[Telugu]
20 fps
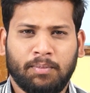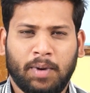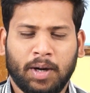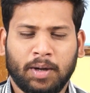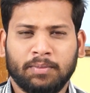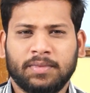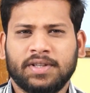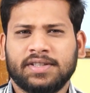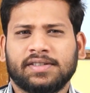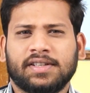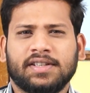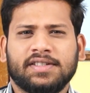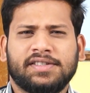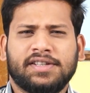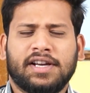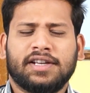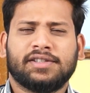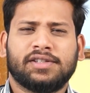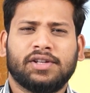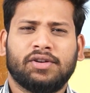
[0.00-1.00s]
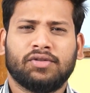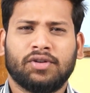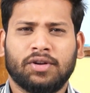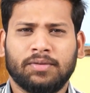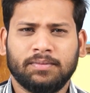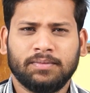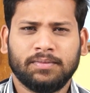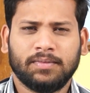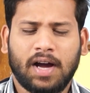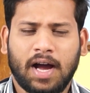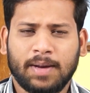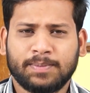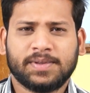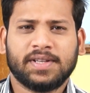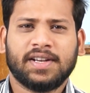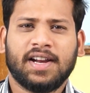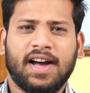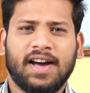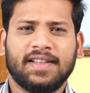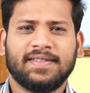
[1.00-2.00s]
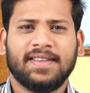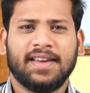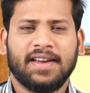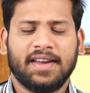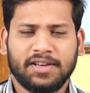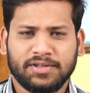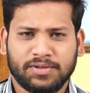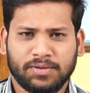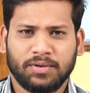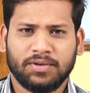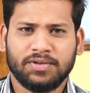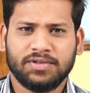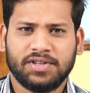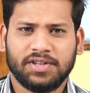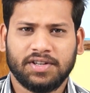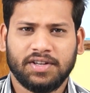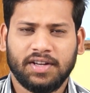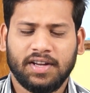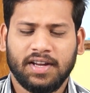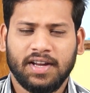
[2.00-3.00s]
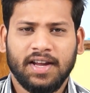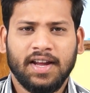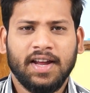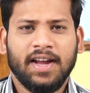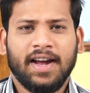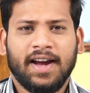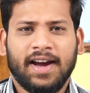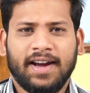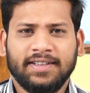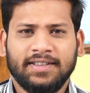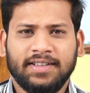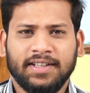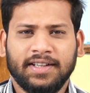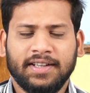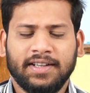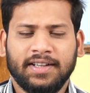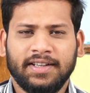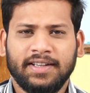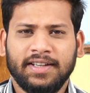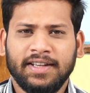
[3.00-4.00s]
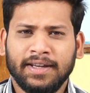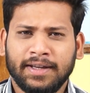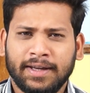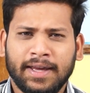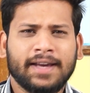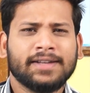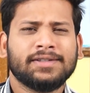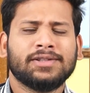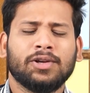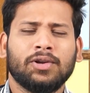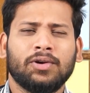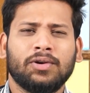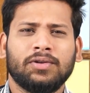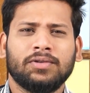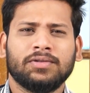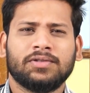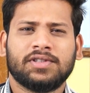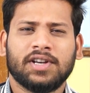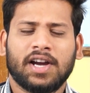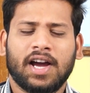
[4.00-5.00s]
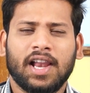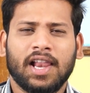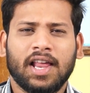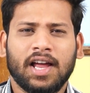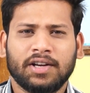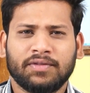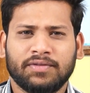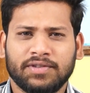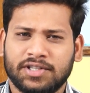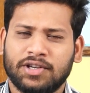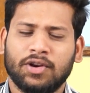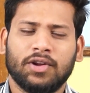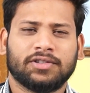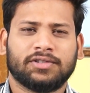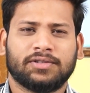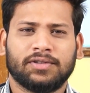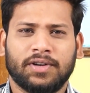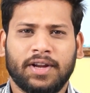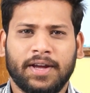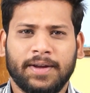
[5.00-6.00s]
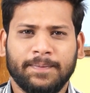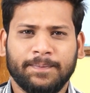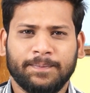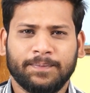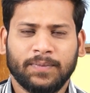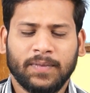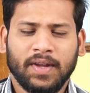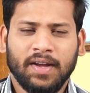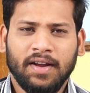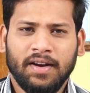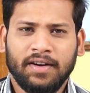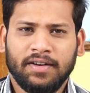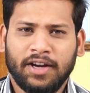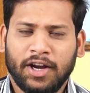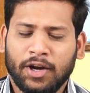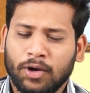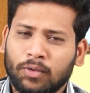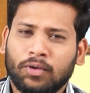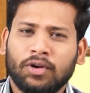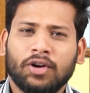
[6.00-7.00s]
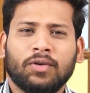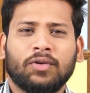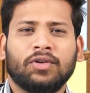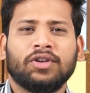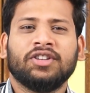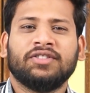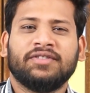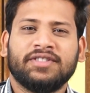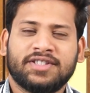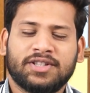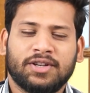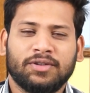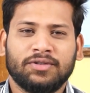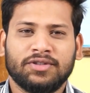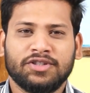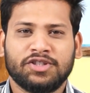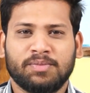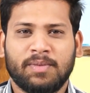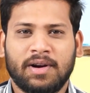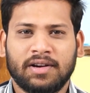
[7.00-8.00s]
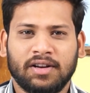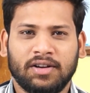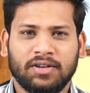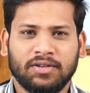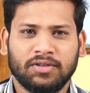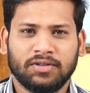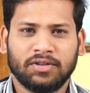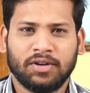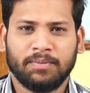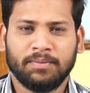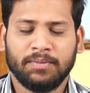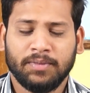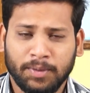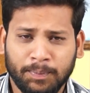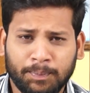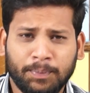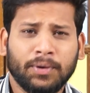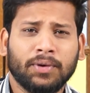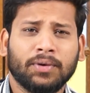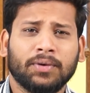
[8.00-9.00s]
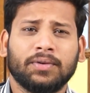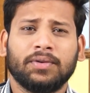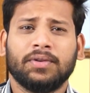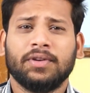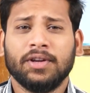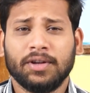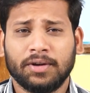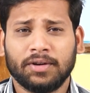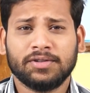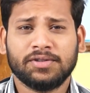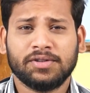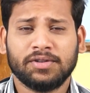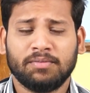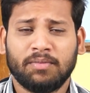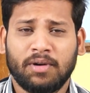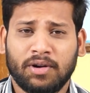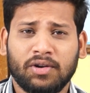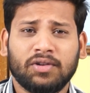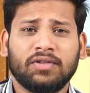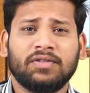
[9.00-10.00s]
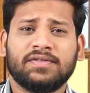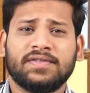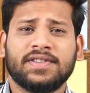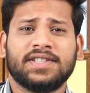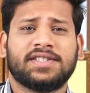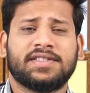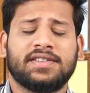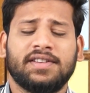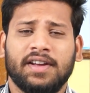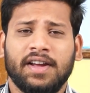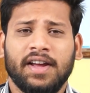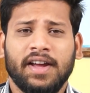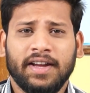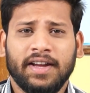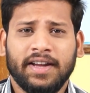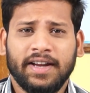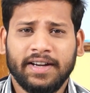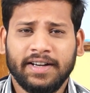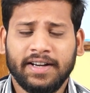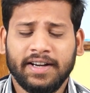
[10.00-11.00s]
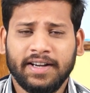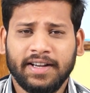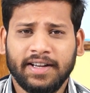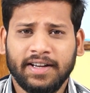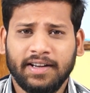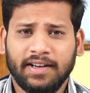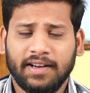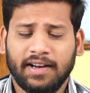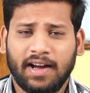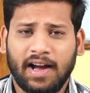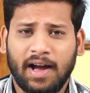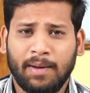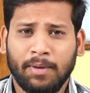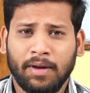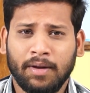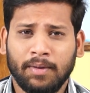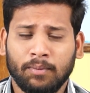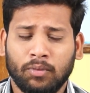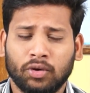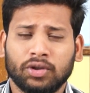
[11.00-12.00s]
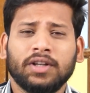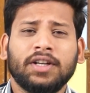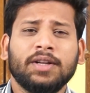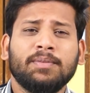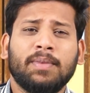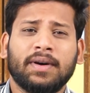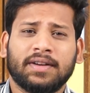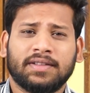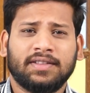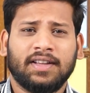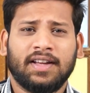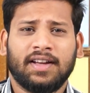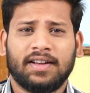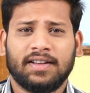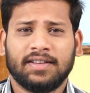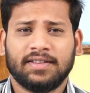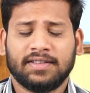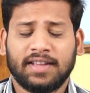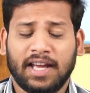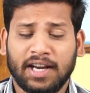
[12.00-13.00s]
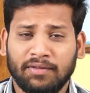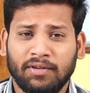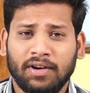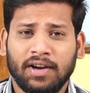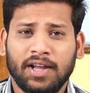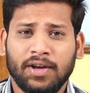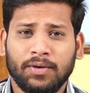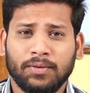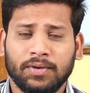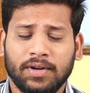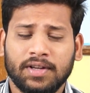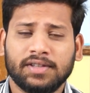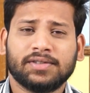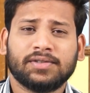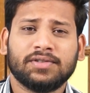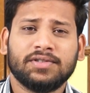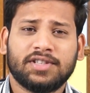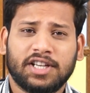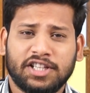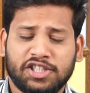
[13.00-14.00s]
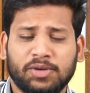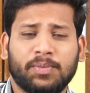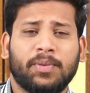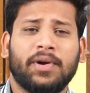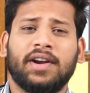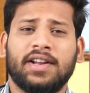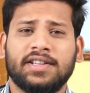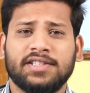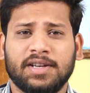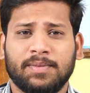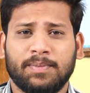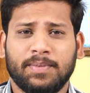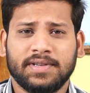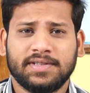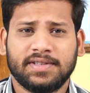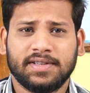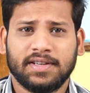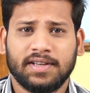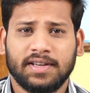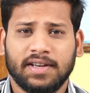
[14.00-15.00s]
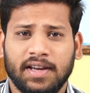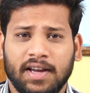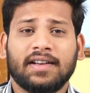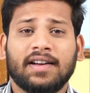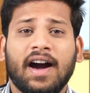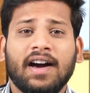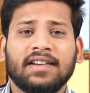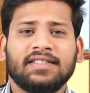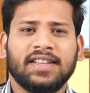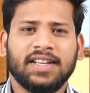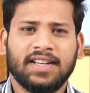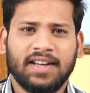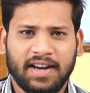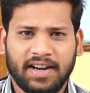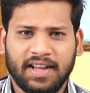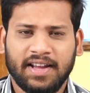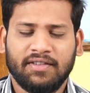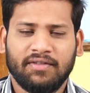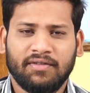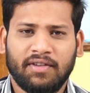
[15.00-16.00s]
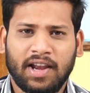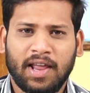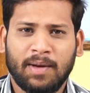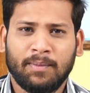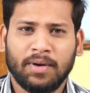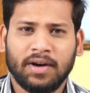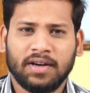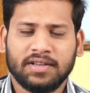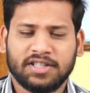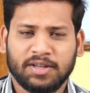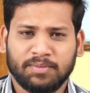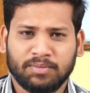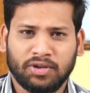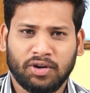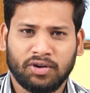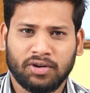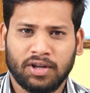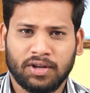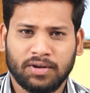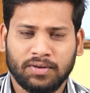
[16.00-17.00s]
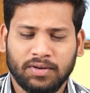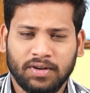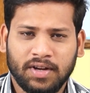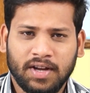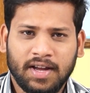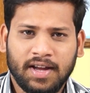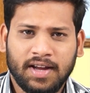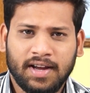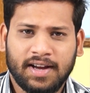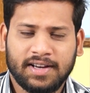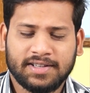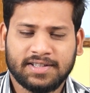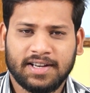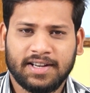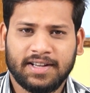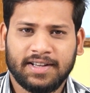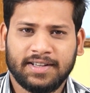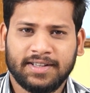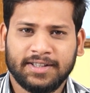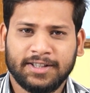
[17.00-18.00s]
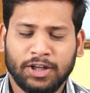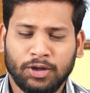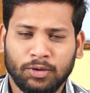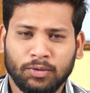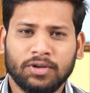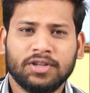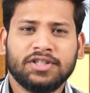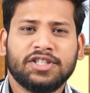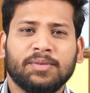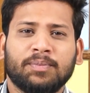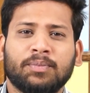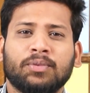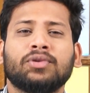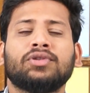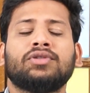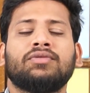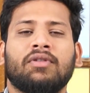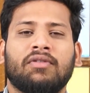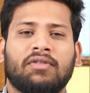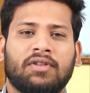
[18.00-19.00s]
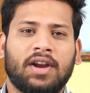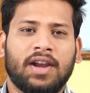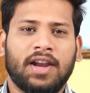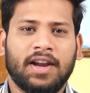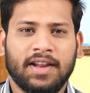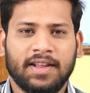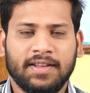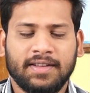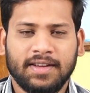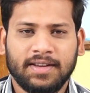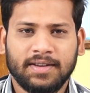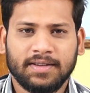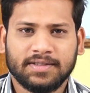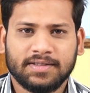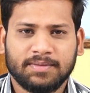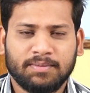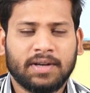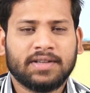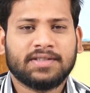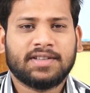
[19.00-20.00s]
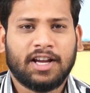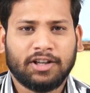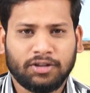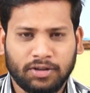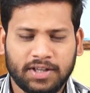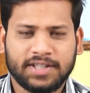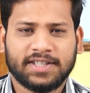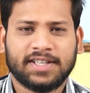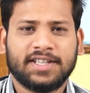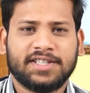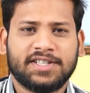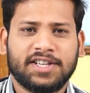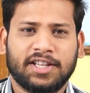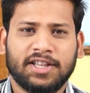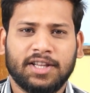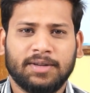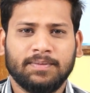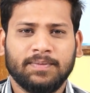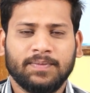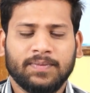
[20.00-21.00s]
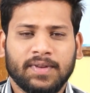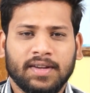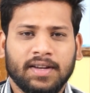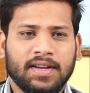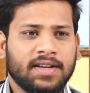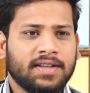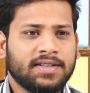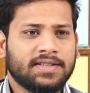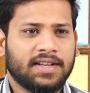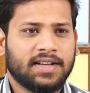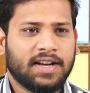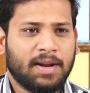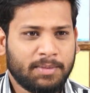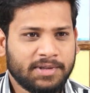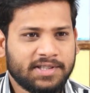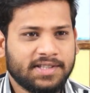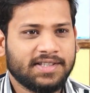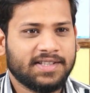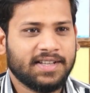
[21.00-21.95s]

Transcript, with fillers: మనం డిస్కస్ చేస్తూ ఉన్నాం అప్సరా హత్య కేసు గురించి అయితే ఈ కేసులో చాలా ట్విస్టులు వస్తున్నాయి నిన్న కూడా కొన్ని ట్విస్టుల గురించి మాట్లాడుకున్నాం ఇప్పుడు ఈరోజు మరొక ట్విస్ట్ ఏంటంటే ఆమె మొదటి భర్త తన వల్లే ఉరేసుకుని చచ్చిపోయాడని చెప్పేసి కార్తీక్ అనే వాళ్ళ అమ్మగారు చెప్తా ఉన్నారు అసలు దీని గురించి పూర్తి వివరాలు అనేది మన సార్తో డిస్కస్ చేద్దాం సార్ నమస్తే